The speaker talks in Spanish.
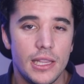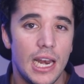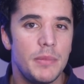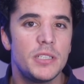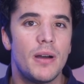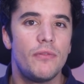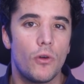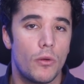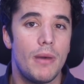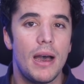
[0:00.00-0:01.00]
De la misma
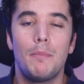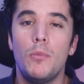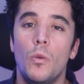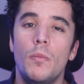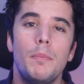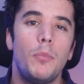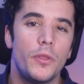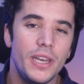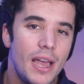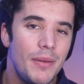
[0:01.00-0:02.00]
forma, Bloom
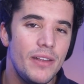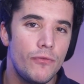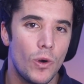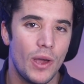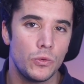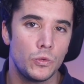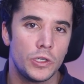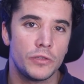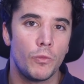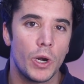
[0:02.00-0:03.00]
podría haber enfocado sus
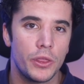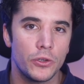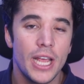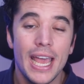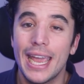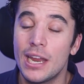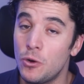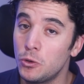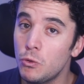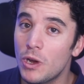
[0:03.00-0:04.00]
esfuerzos
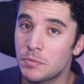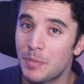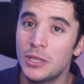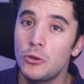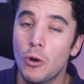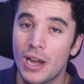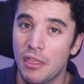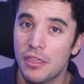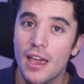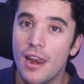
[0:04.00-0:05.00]
en otro aspecto
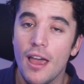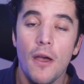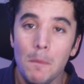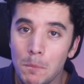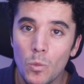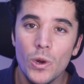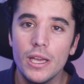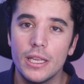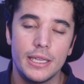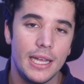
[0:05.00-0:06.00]
racial muy
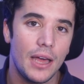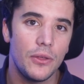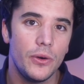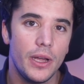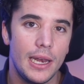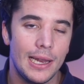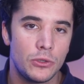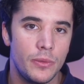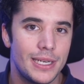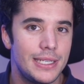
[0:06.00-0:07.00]
criticado en las
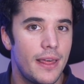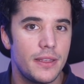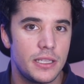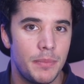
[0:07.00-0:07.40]
universidades de